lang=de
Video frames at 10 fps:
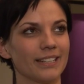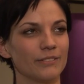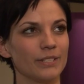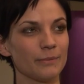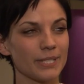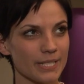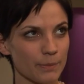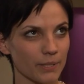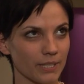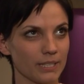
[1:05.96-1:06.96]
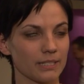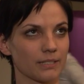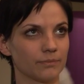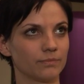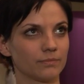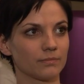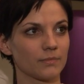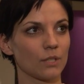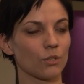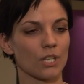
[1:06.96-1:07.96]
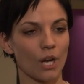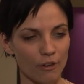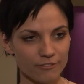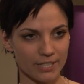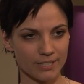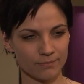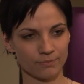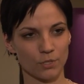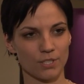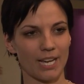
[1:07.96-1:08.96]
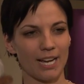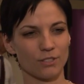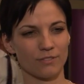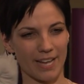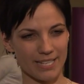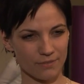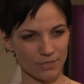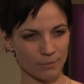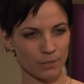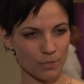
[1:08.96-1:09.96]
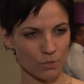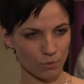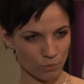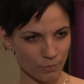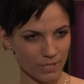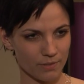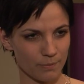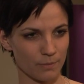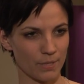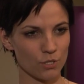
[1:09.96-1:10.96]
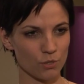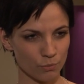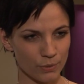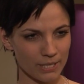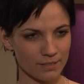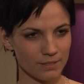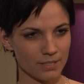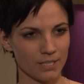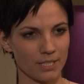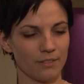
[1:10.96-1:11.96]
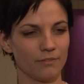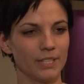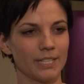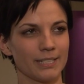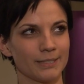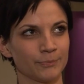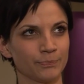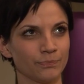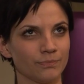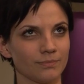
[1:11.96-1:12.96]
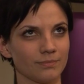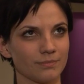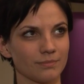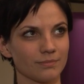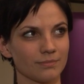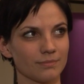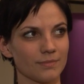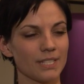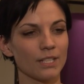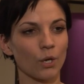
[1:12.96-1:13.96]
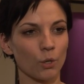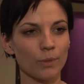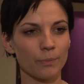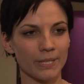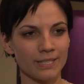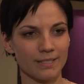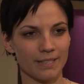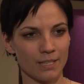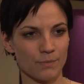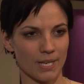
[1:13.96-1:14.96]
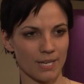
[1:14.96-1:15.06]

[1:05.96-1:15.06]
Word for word: Wie er mich inspiriert? Durch sein Auftreten, durch die Art und Weise, wie er mit Personen umgeht, wie er mit Menschen umgeht, wie er ähm, die Dinge rüberbringt, die er einem